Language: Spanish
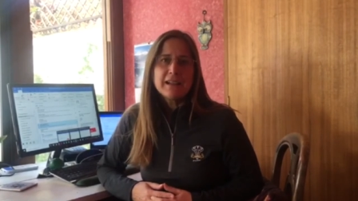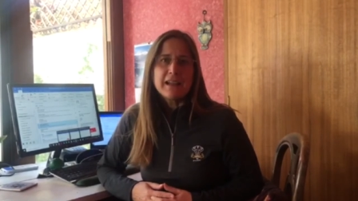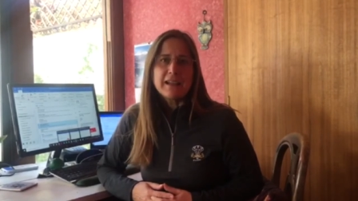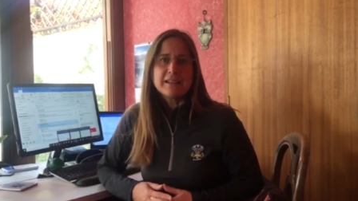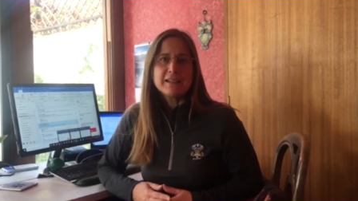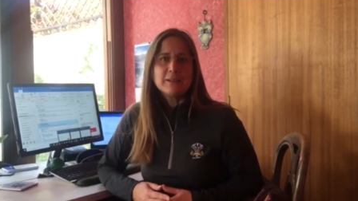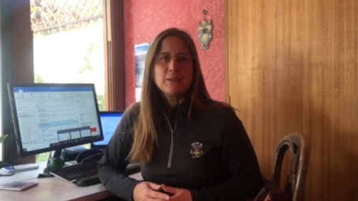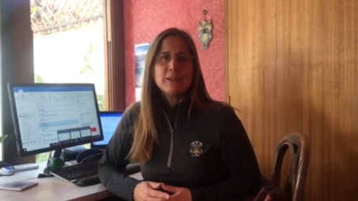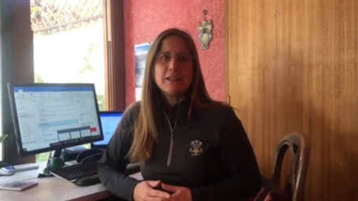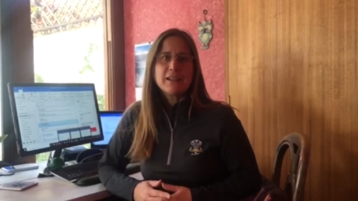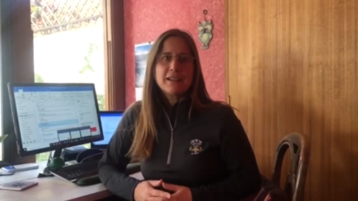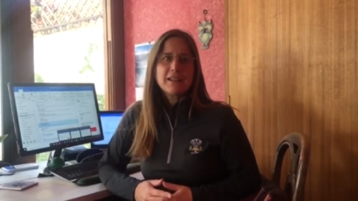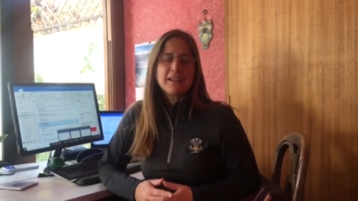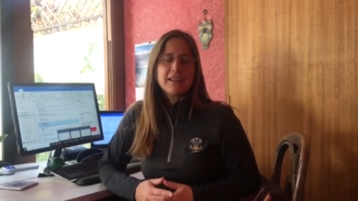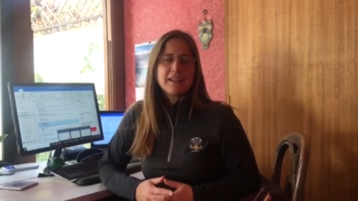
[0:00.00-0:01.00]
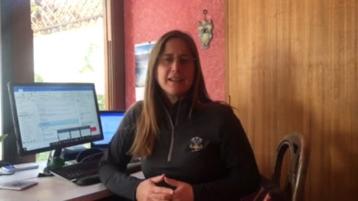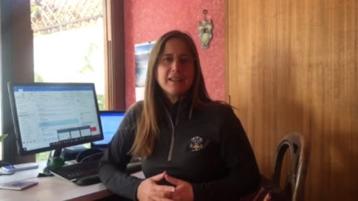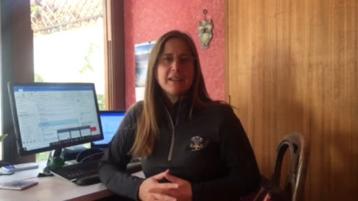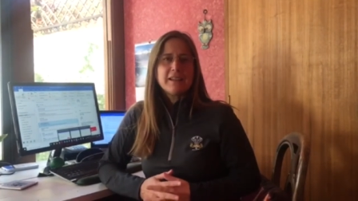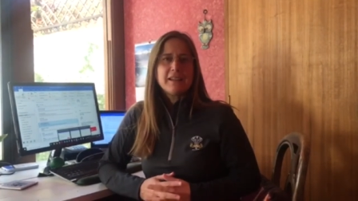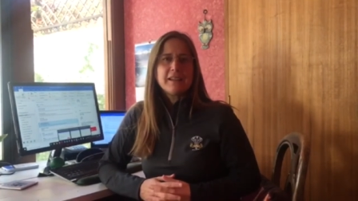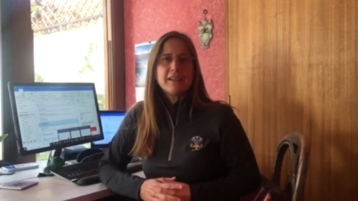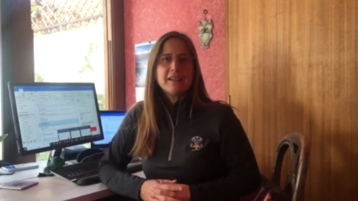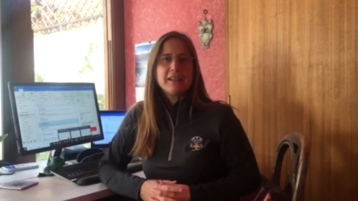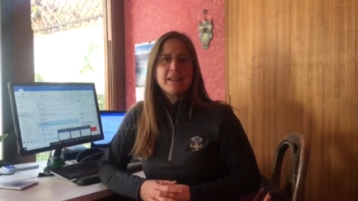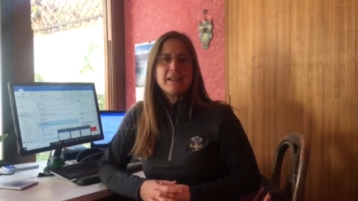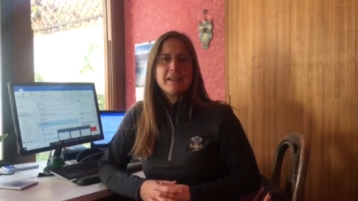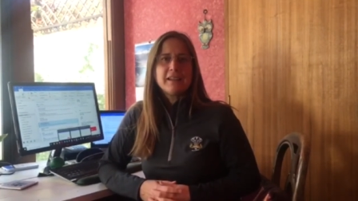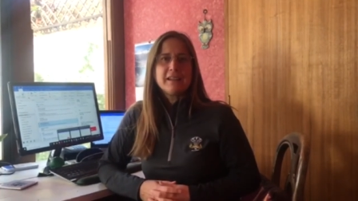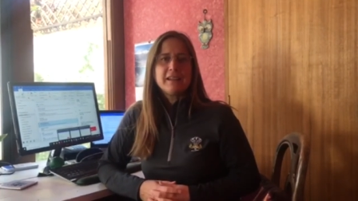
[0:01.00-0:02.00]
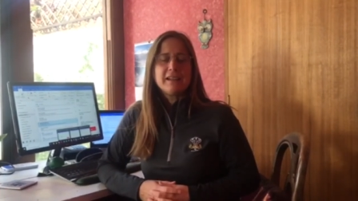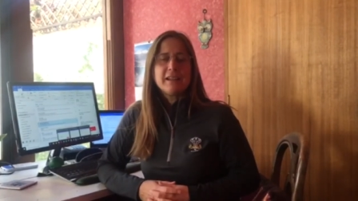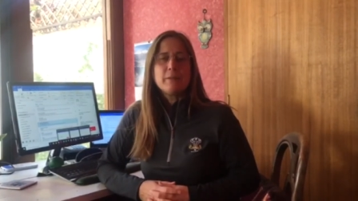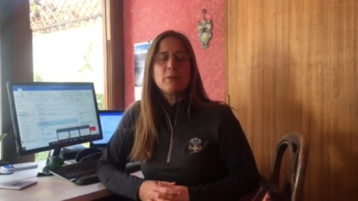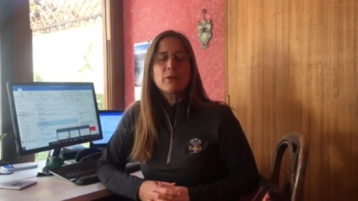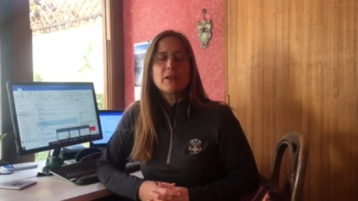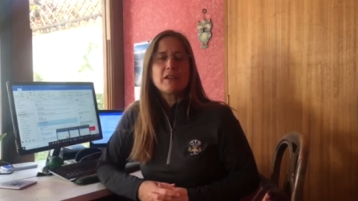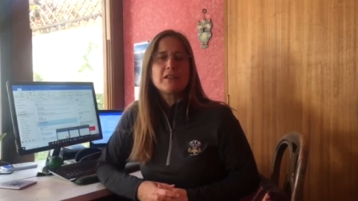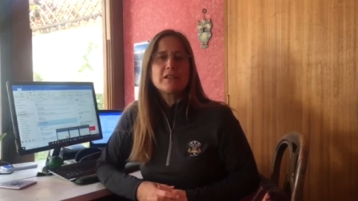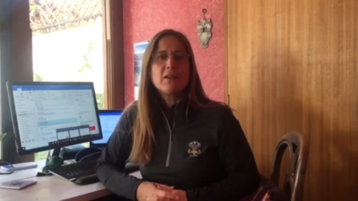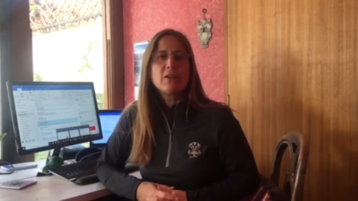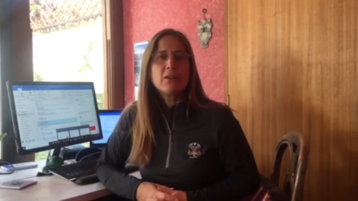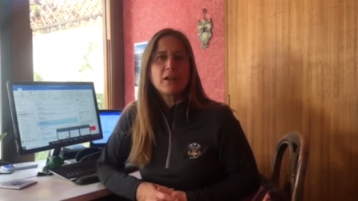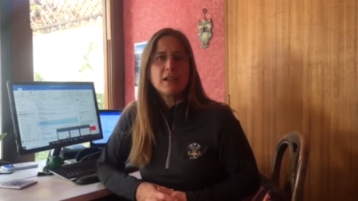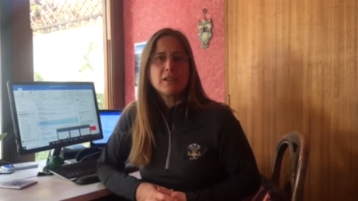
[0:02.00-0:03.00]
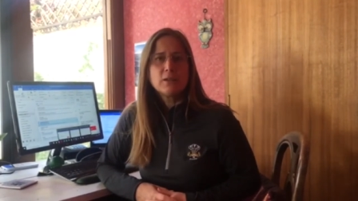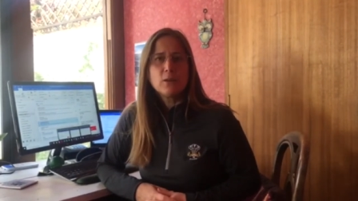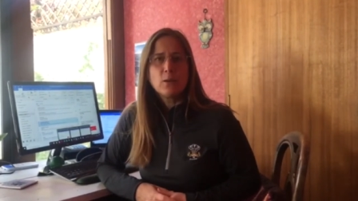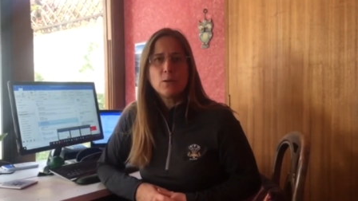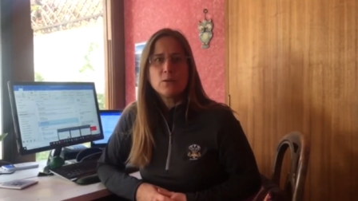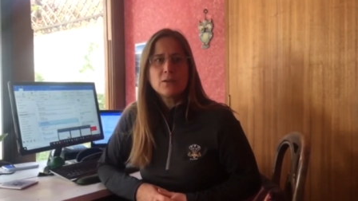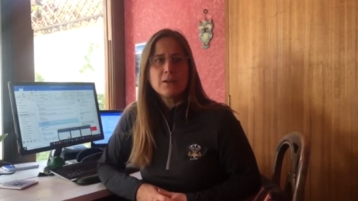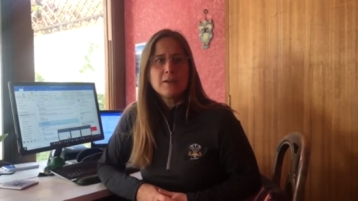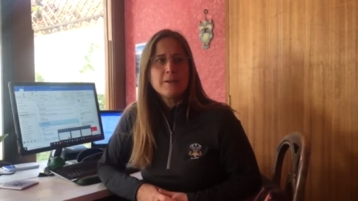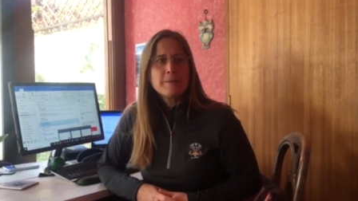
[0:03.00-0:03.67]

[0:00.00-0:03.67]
las entrevistas que, que le hemos realizado a los head coach